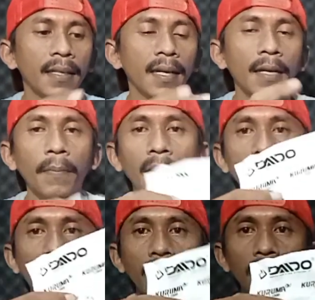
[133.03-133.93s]
Ini ada
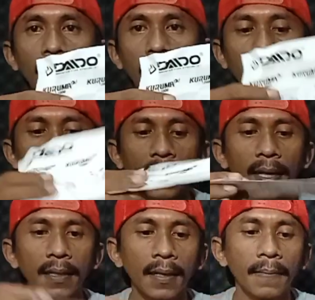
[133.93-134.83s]
panduan untuk
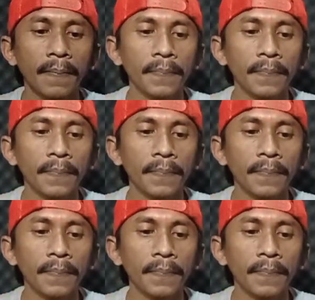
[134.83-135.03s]
pemasangannya.